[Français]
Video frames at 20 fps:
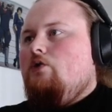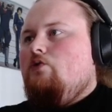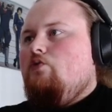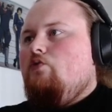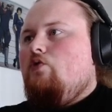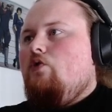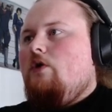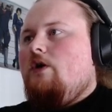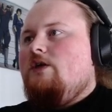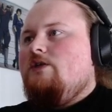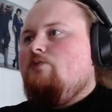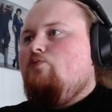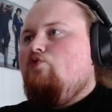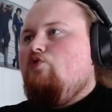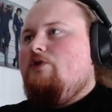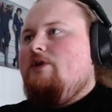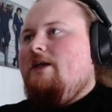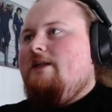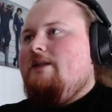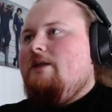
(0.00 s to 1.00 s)
donc le
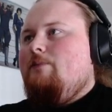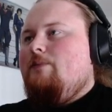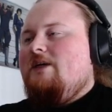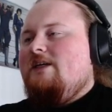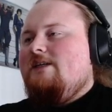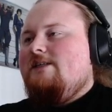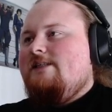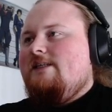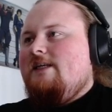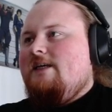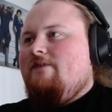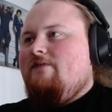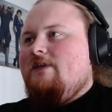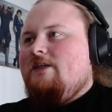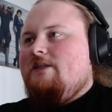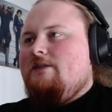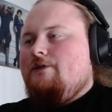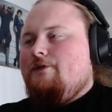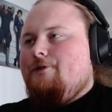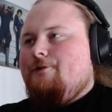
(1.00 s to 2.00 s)
Rasboul qui a été passé
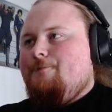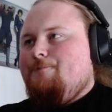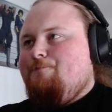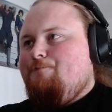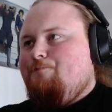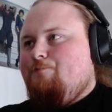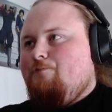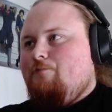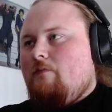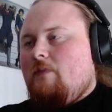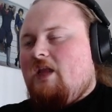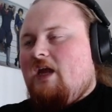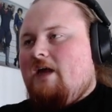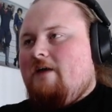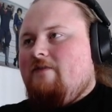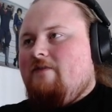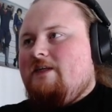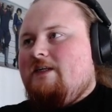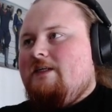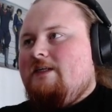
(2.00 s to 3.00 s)
avec,
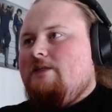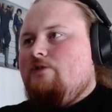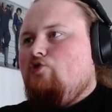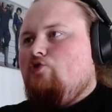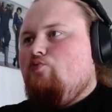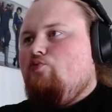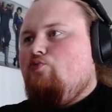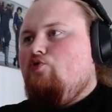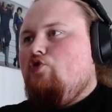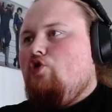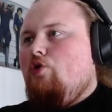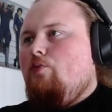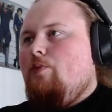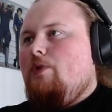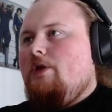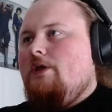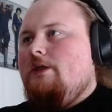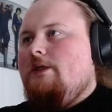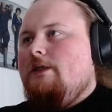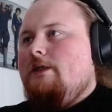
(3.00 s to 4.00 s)
avec les quêtes du
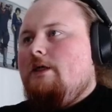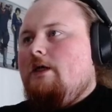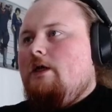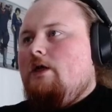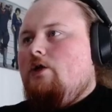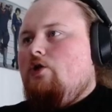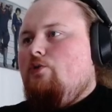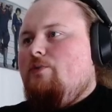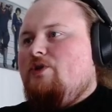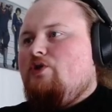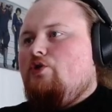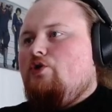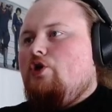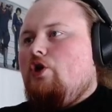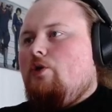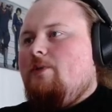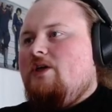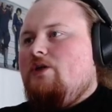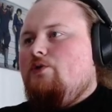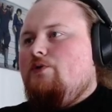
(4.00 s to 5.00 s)
pourpre, le Maître
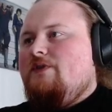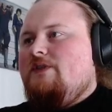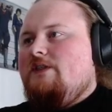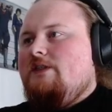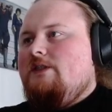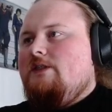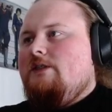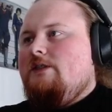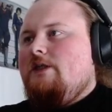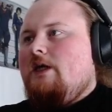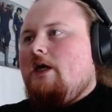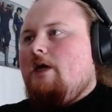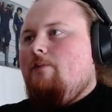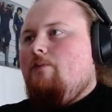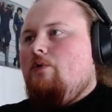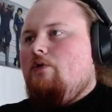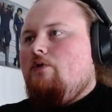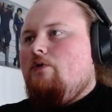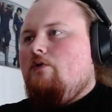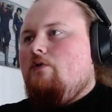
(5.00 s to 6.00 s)
Corbac aussi,
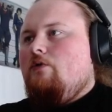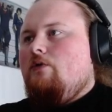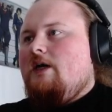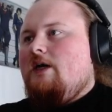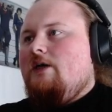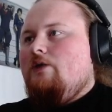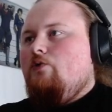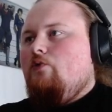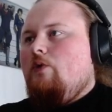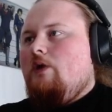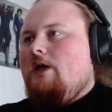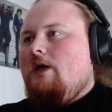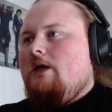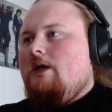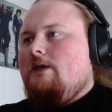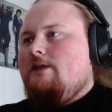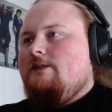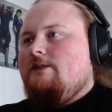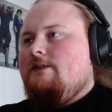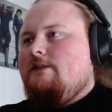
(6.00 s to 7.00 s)
Rat Blanc, Rat
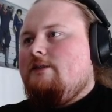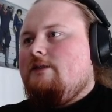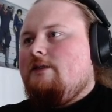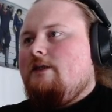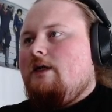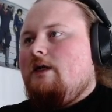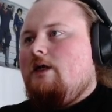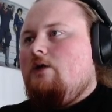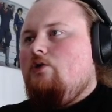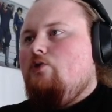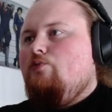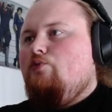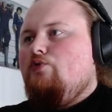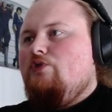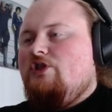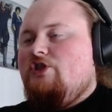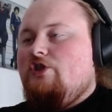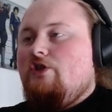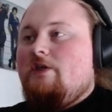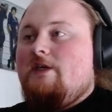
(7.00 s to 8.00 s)
Noir, etc. Le
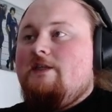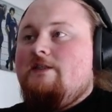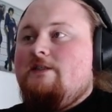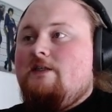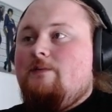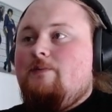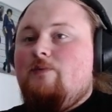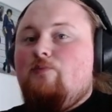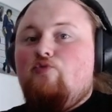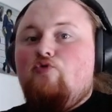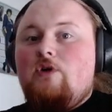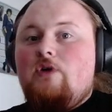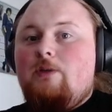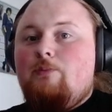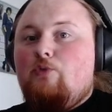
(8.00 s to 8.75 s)
Punisher qui a été tapé pour